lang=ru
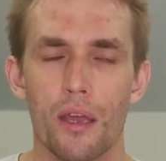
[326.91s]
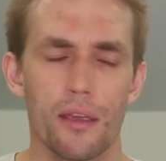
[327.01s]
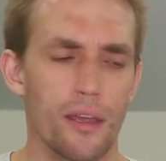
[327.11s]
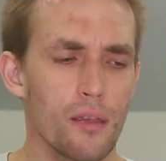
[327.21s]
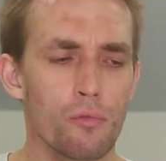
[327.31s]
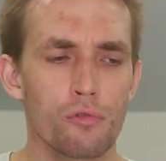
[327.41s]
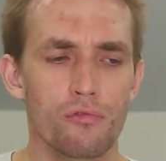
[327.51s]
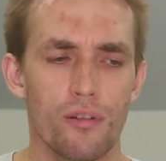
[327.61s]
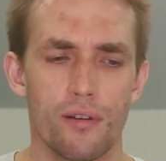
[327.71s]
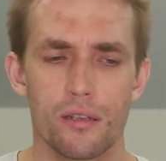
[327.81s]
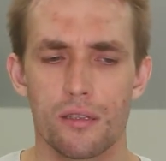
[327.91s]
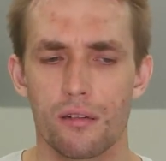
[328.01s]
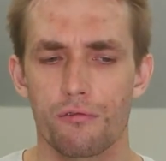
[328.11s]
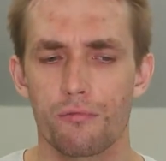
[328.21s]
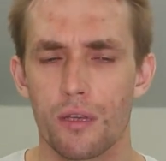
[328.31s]
Я не буду
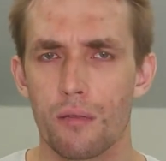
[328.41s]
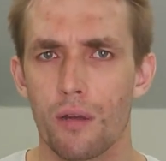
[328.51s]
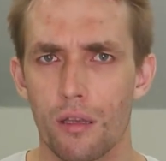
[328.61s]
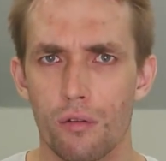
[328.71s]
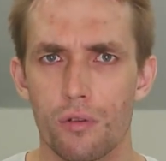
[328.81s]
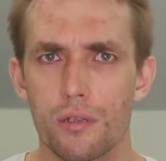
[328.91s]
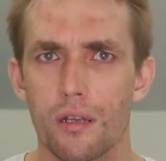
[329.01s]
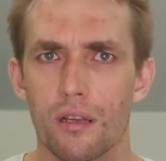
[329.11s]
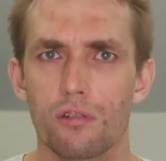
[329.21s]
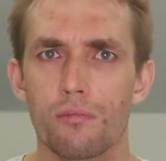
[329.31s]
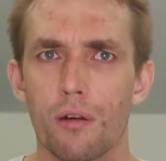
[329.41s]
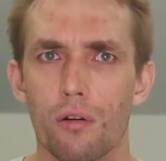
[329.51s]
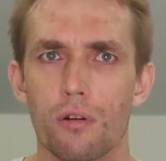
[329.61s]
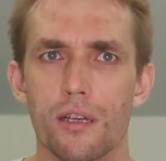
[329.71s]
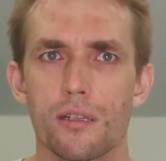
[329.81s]
вдаваться в математику сильно
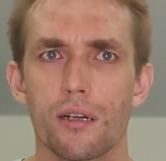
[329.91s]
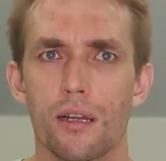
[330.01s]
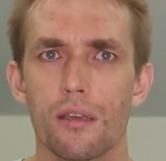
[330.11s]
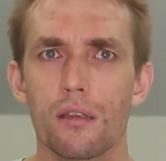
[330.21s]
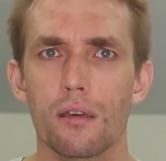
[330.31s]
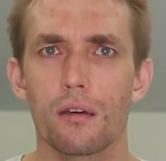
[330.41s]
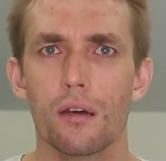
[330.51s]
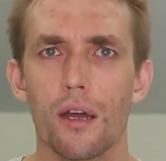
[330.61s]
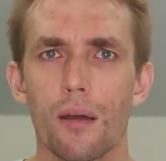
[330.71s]
глубоко, если хотите хотите,